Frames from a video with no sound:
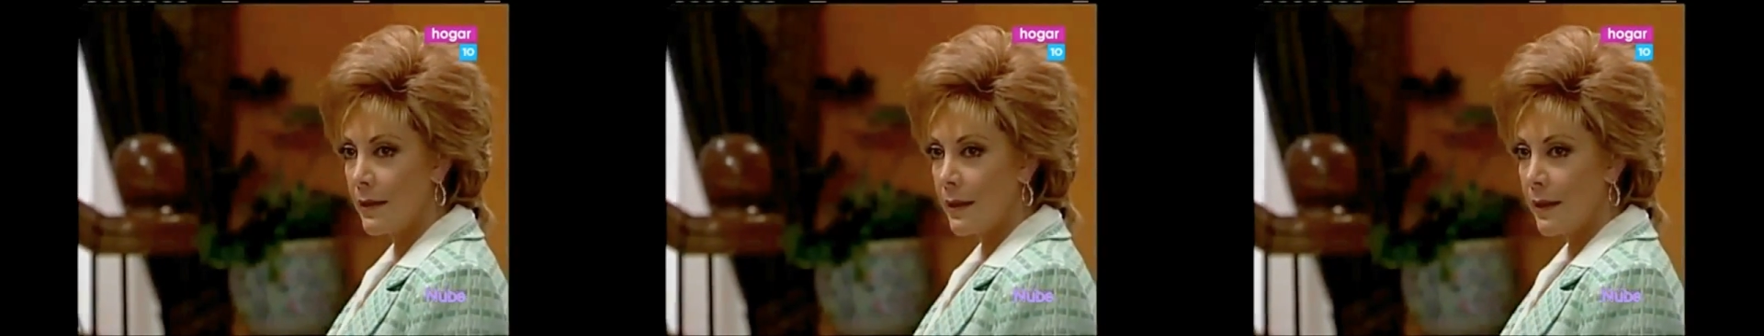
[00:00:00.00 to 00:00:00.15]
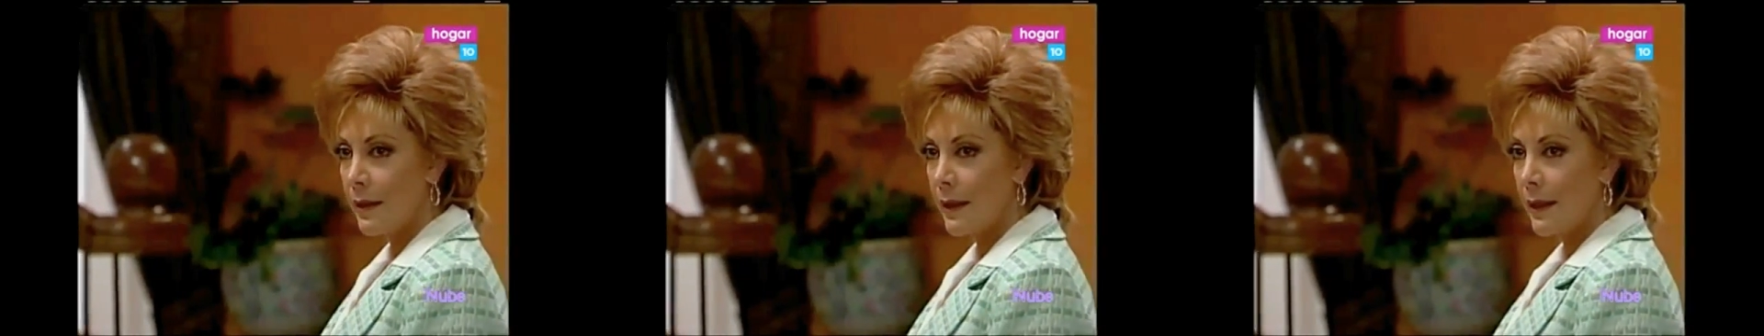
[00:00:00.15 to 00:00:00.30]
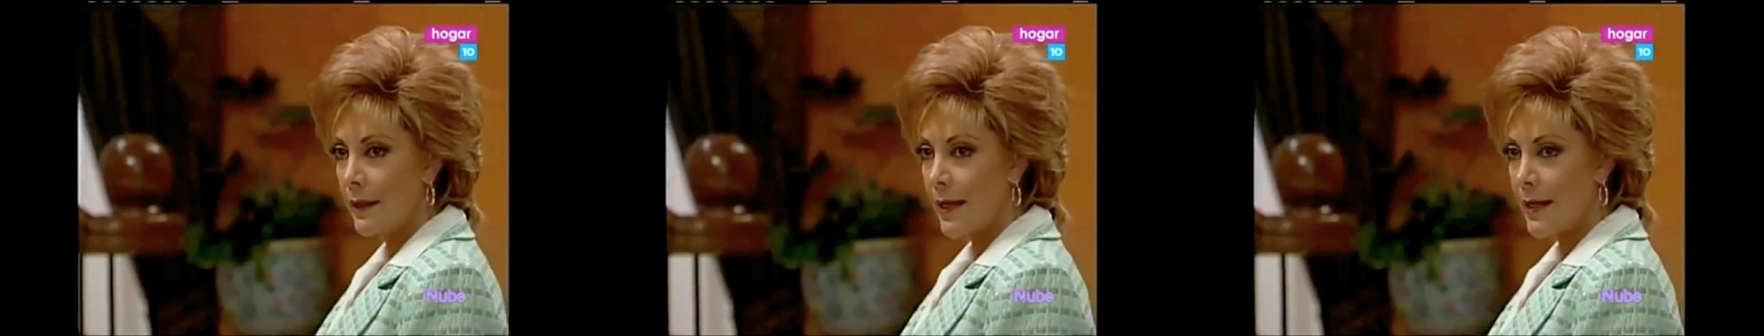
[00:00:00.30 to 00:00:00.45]

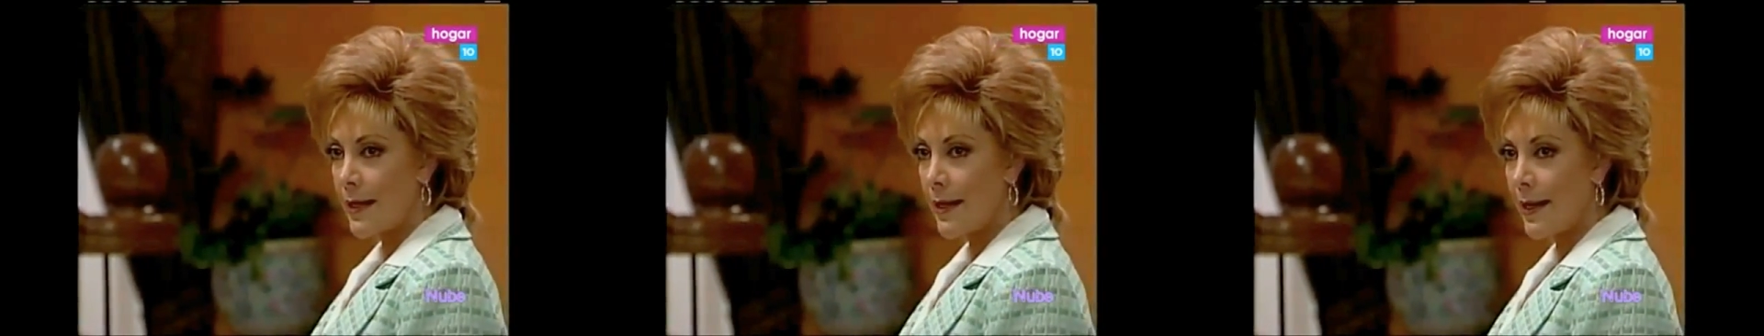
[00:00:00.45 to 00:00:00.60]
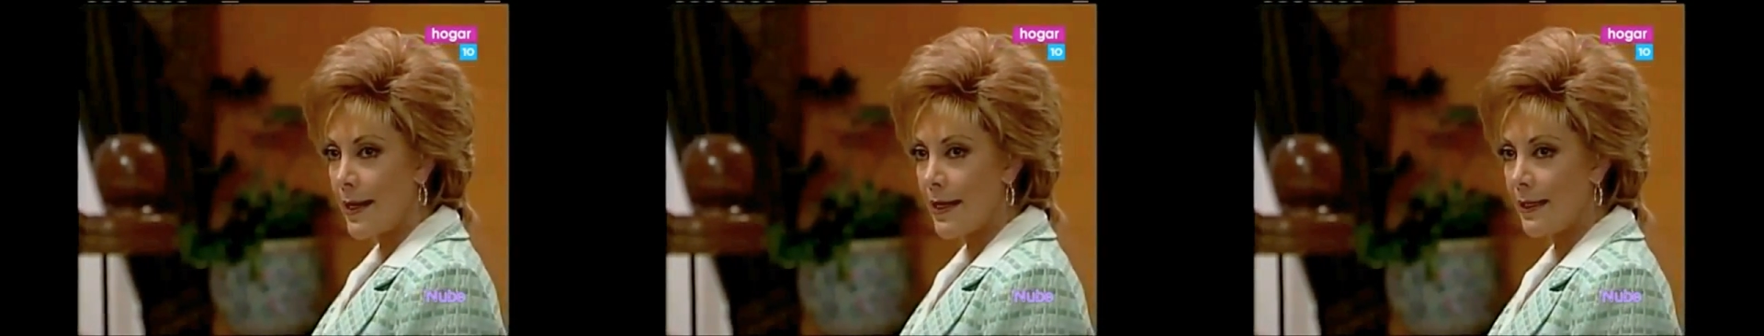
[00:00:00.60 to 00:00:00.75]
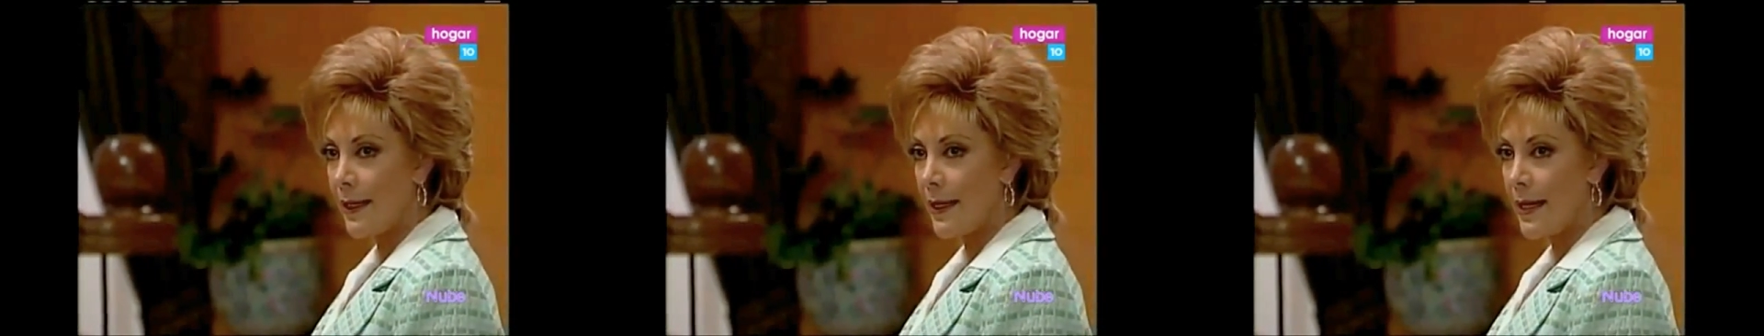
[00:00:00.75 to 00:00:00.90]
que te
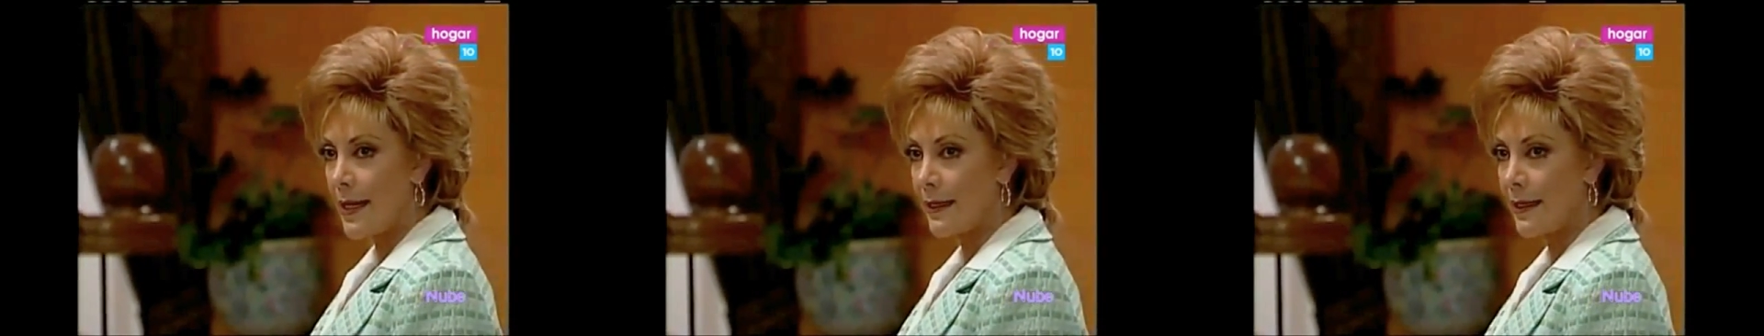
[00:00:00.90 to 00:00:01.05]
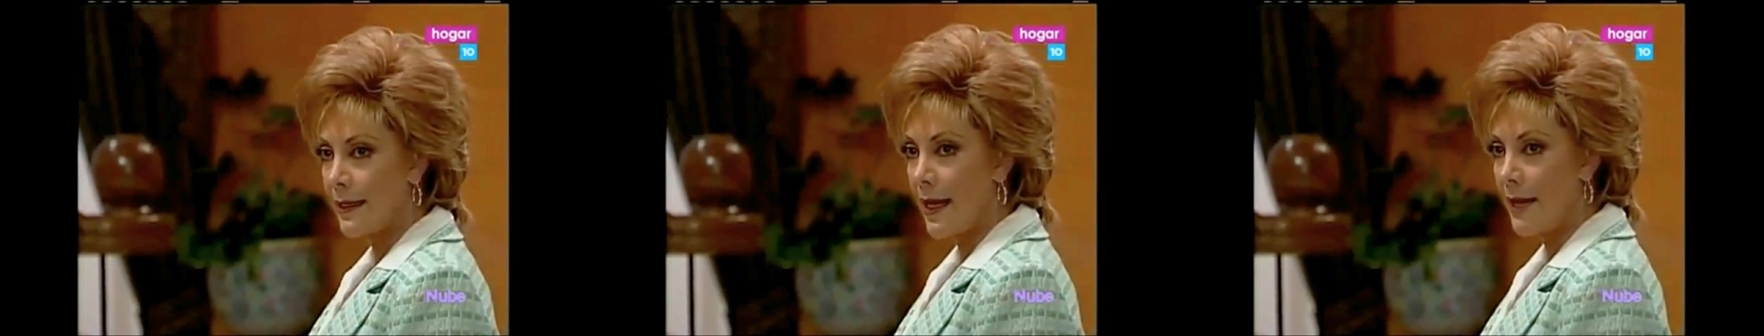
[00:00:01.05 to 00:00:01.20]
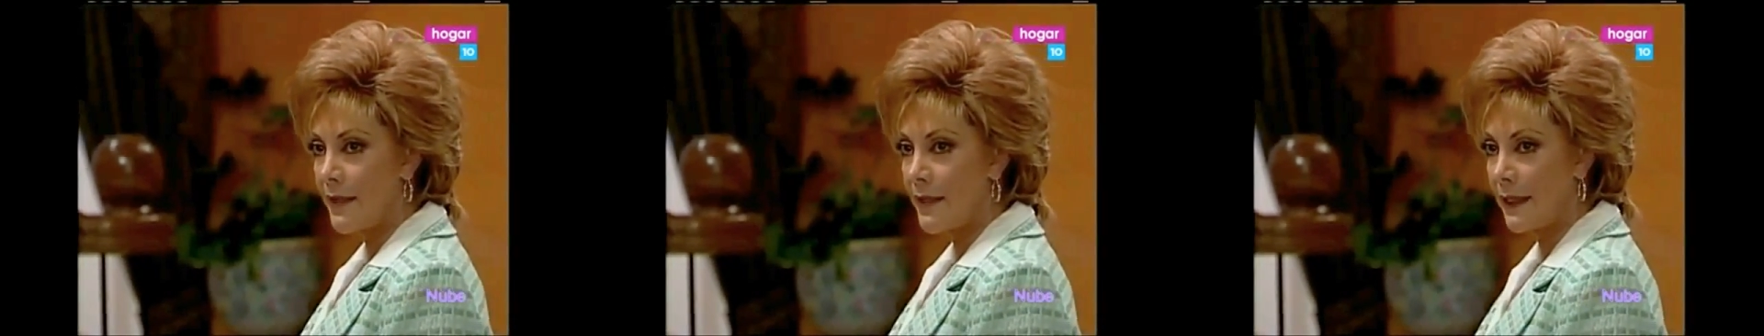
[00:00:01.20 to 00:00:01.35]
regresen las
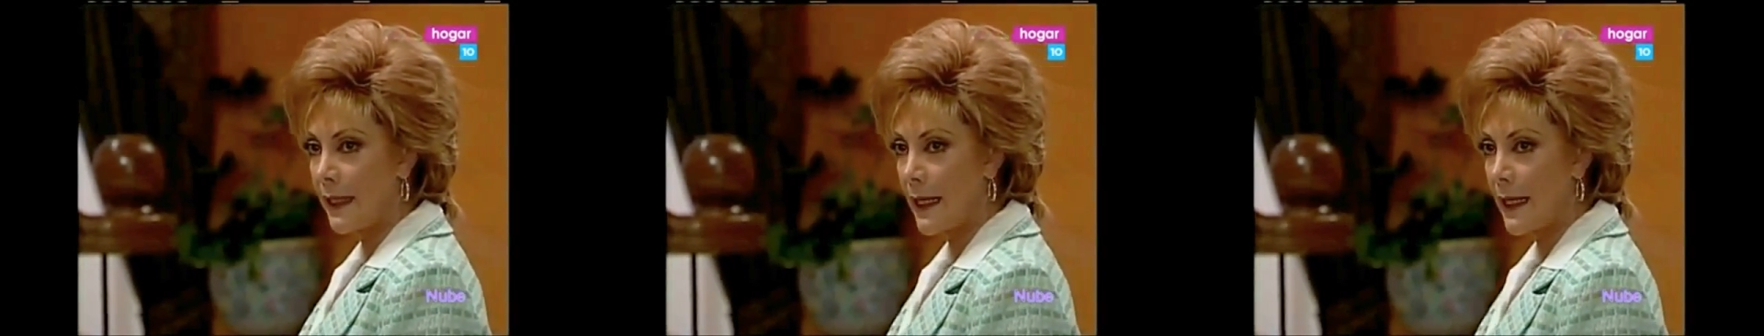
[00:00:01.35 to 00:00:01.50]
llaves de la